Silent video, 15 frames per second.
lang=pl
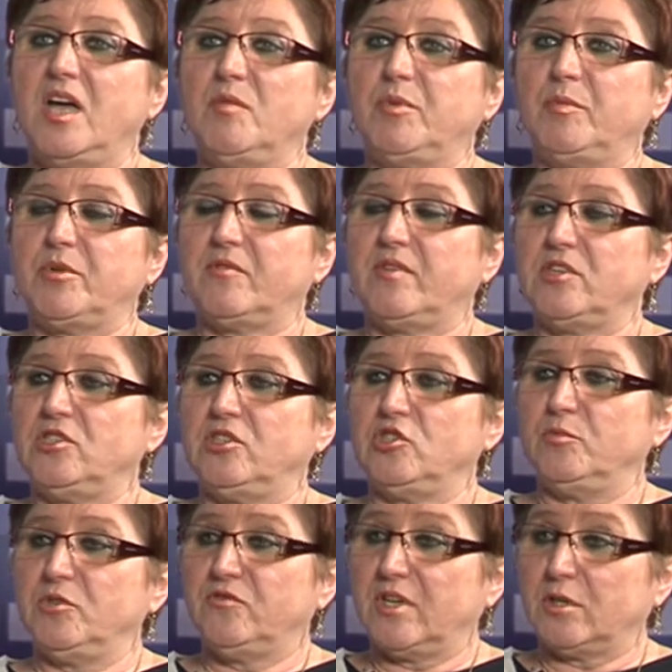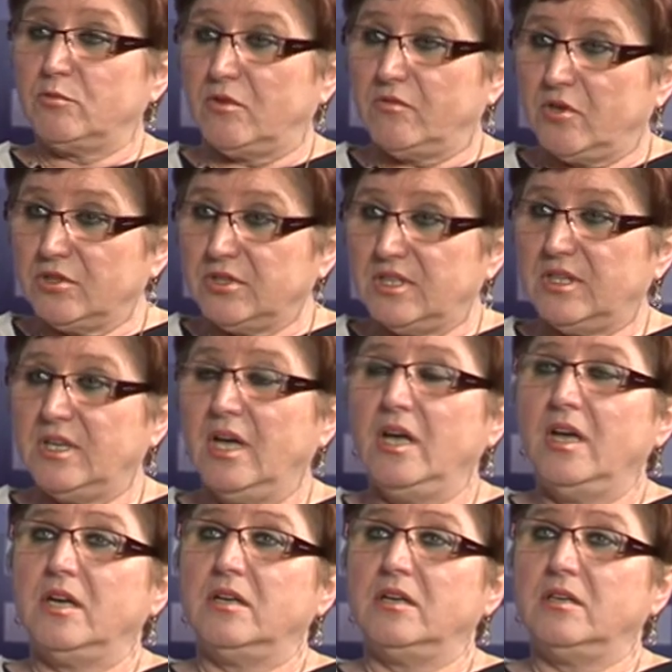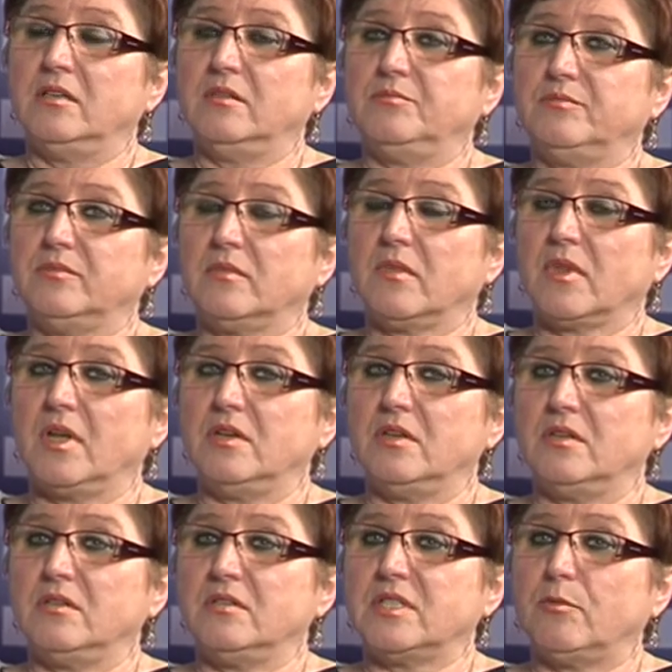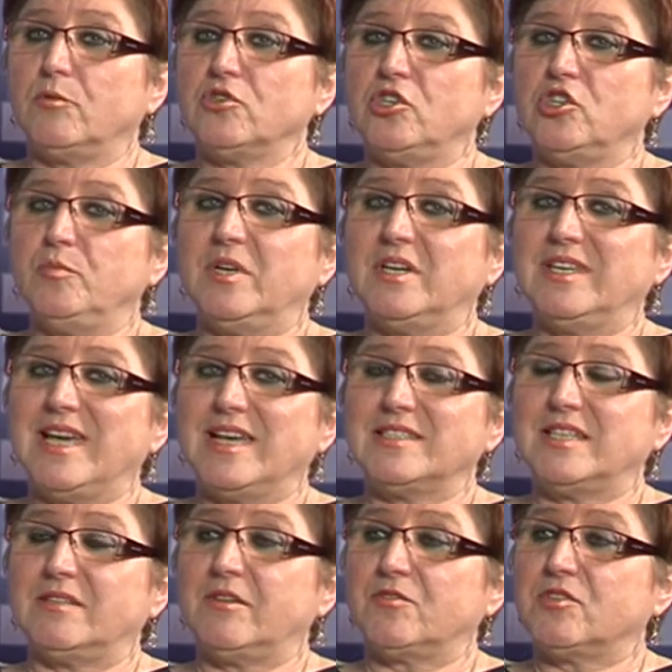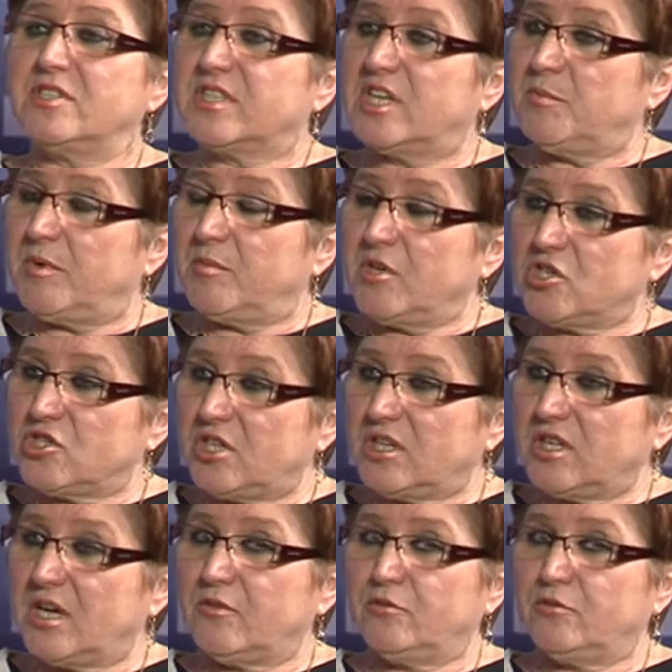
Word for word: poprowadziliśmy światłowody, założyliśmy gniazda we wszystkich pomieszczeniach,